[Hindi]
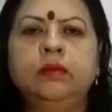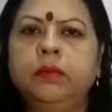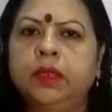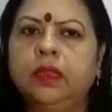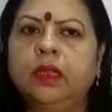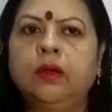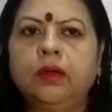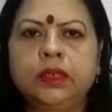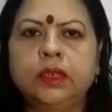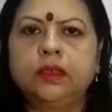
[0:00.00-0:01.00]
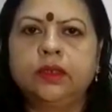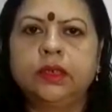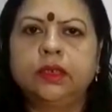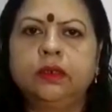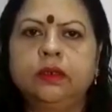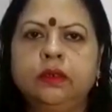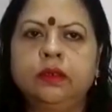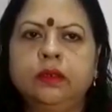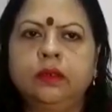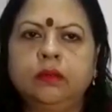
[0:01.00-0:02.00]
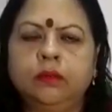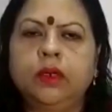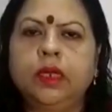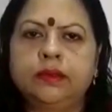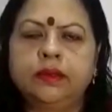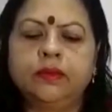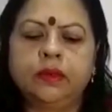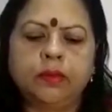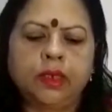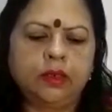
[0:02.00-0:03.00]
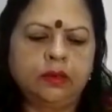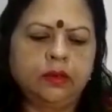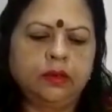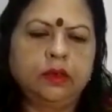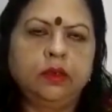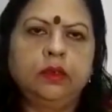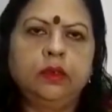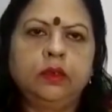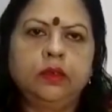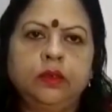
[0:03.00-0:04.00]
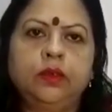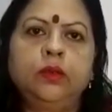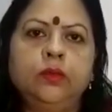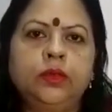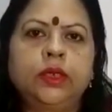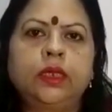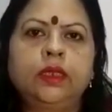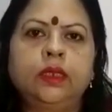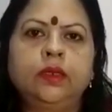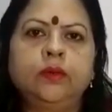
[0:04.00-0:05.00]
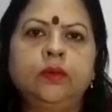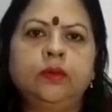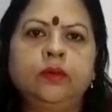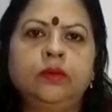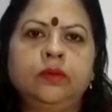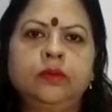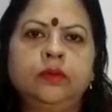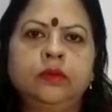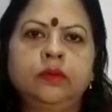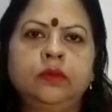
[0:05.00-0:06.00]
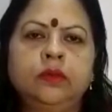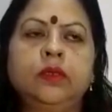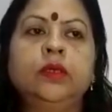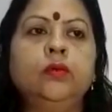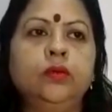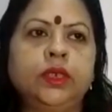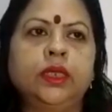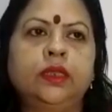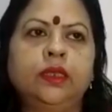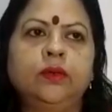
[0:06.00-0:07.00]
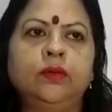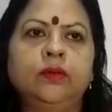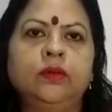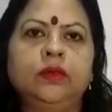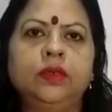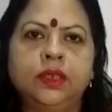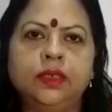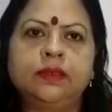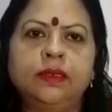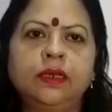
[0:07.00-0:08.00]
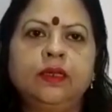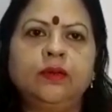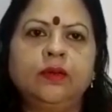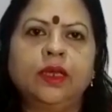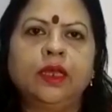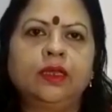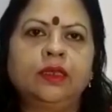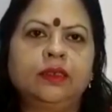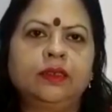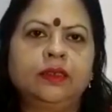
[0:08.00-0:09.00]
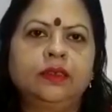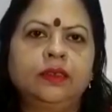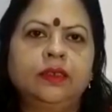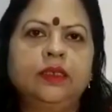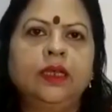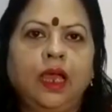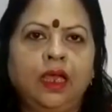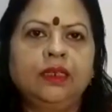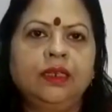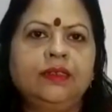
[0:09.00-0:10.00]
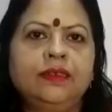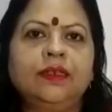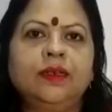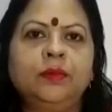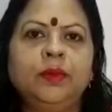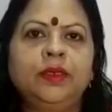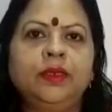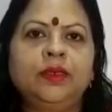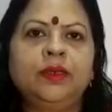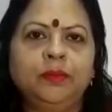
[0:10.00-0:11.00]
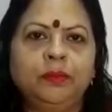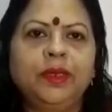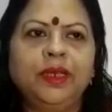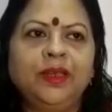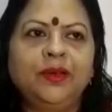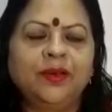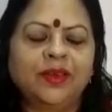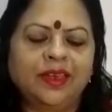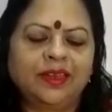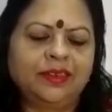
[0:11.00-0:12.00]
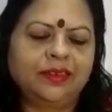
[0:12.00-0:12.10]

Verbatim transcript: मतला और चंद्रशेर मुलायजा फरमाए क्यों उछलते हो क्यों उछलते हो जलजले हो क्या आईने से कभी मिले हो क्या